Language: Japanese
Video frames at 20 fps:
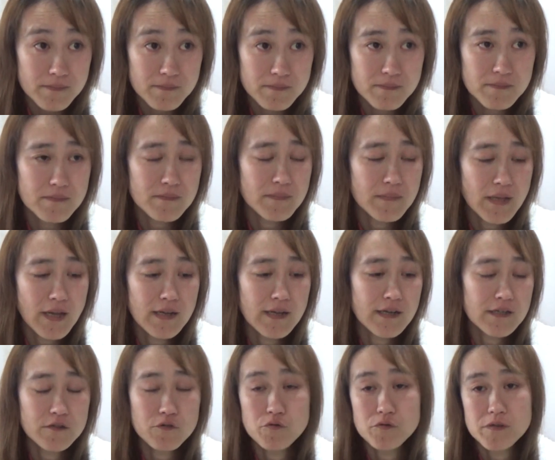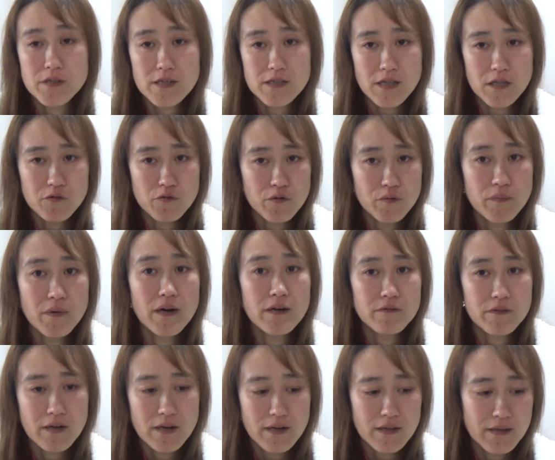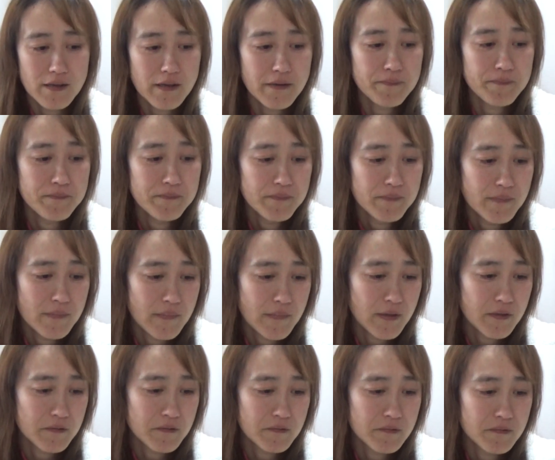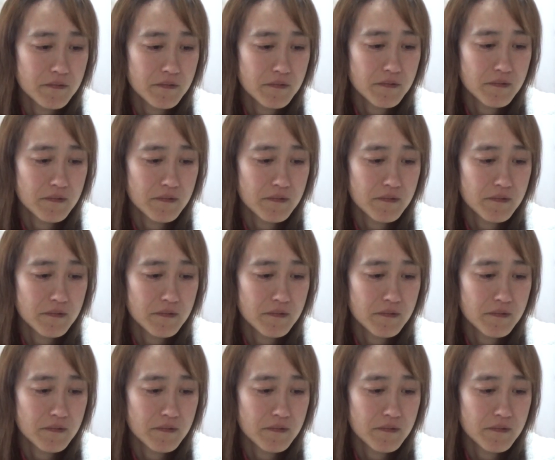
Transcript: うん、ないがしろにしてきたとこもあるからね、あの、